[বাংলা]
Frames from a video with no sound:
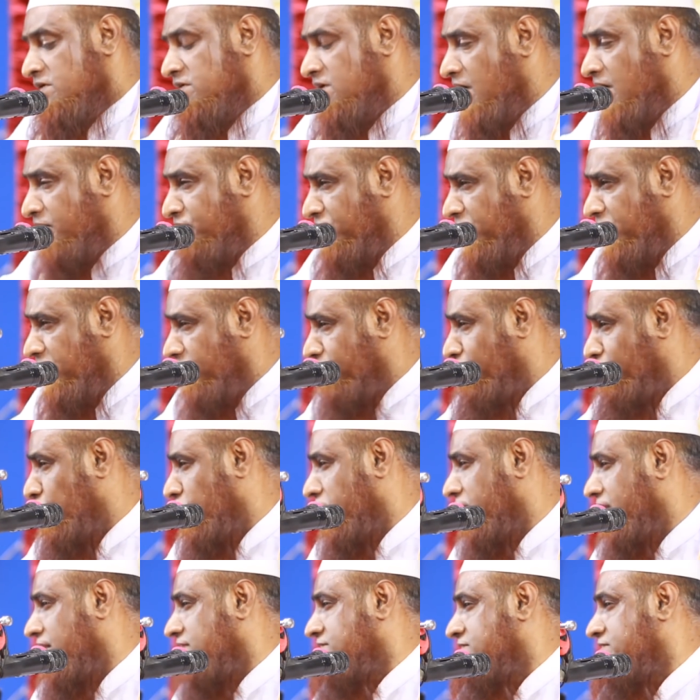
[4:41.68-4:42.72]
ইয়াজিদ
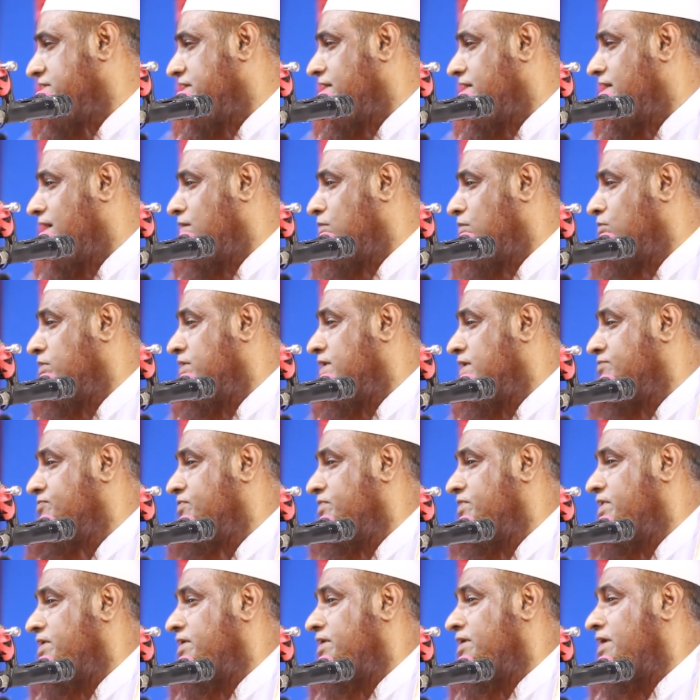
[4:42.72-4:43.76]
মরে গেছে কারণ
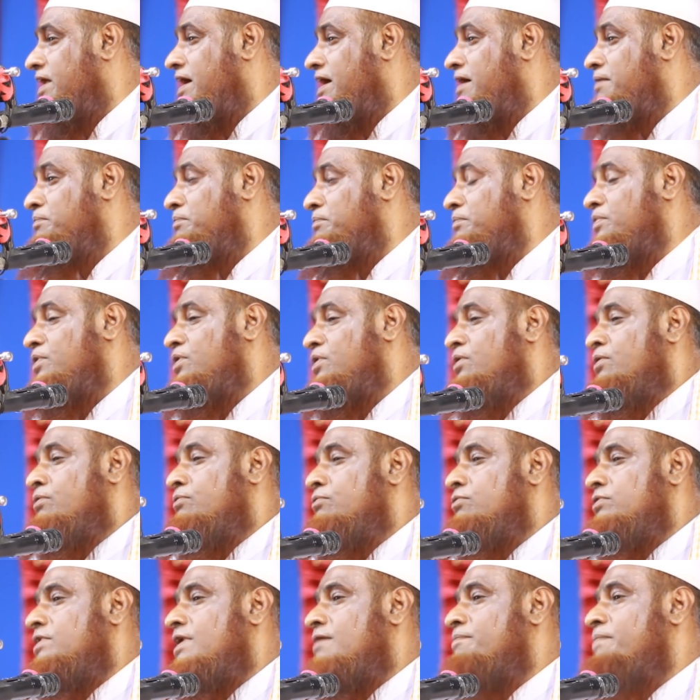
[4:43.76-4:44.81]
ইয়াজিদের নাম
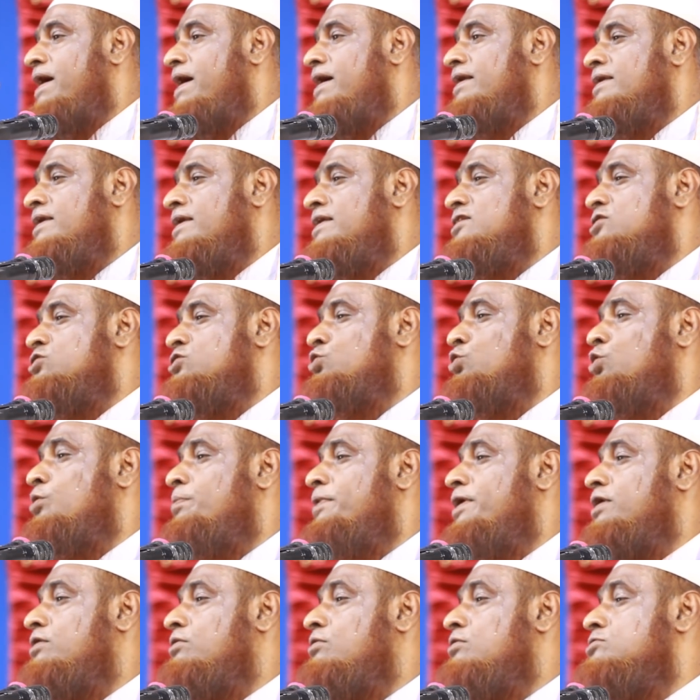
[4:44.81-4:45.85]
গোটা বাংলাদেশ
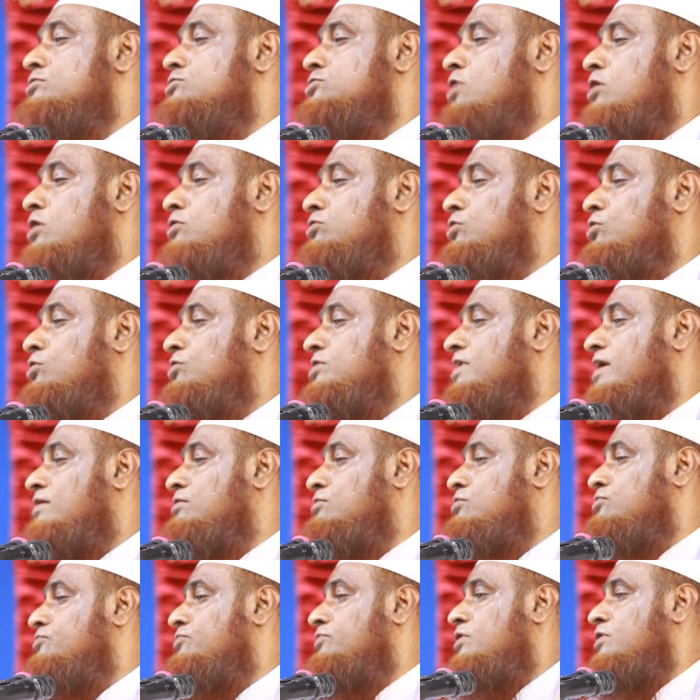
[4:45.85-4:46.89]
অনুবেক্ষণ যন্ত্র দিয়ে
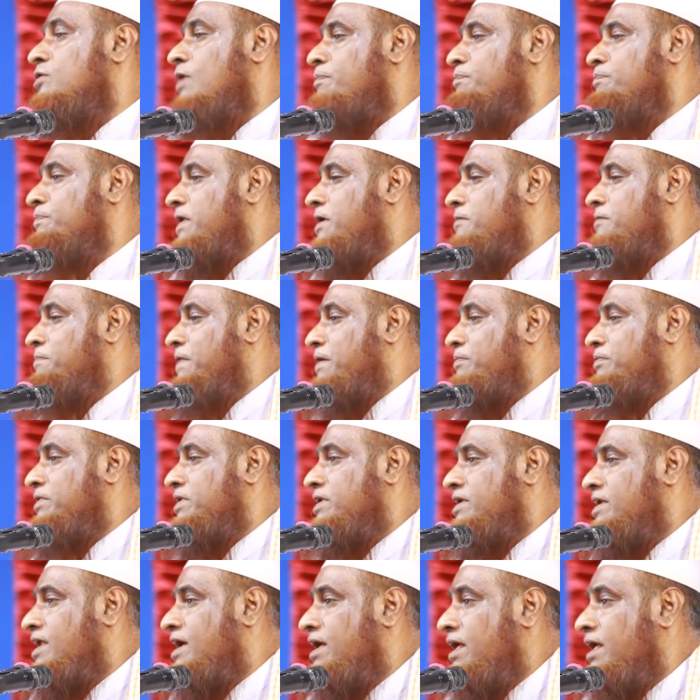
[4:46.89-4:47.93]
খুঁজলেও আপনারা
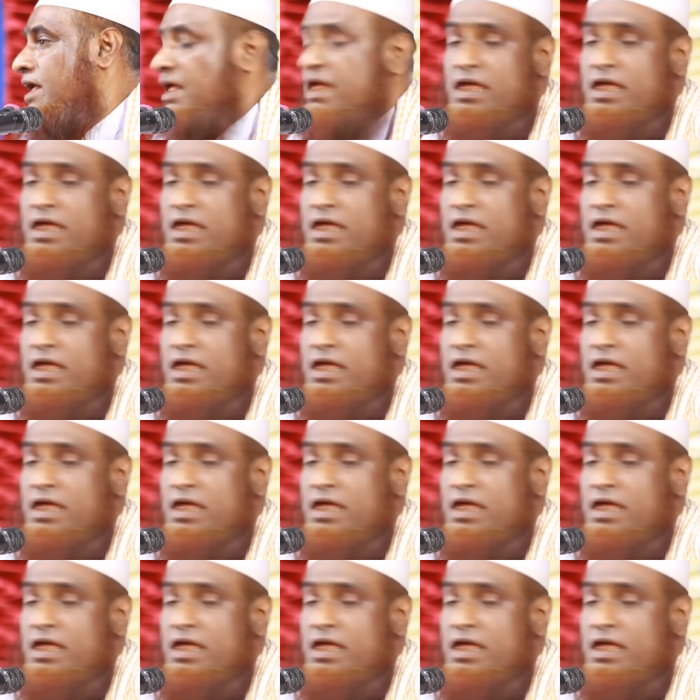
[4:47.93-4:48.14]
পাবেন না